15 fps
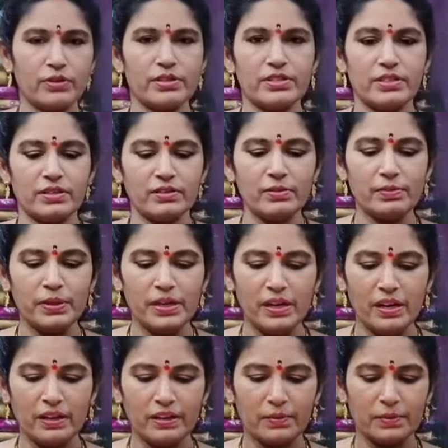బోర్డర్ ఇచ్చారు
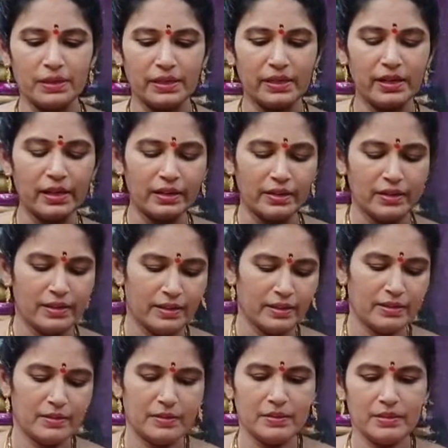మిడిల్ అంతా మనకి ఇలా
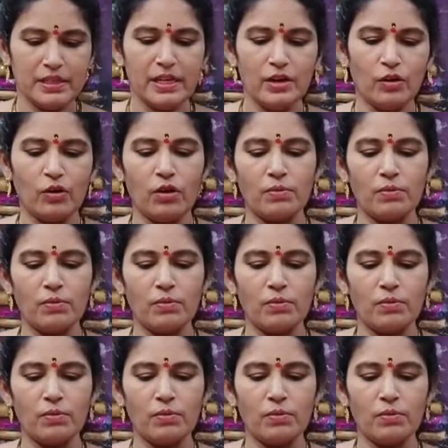ఎల్లో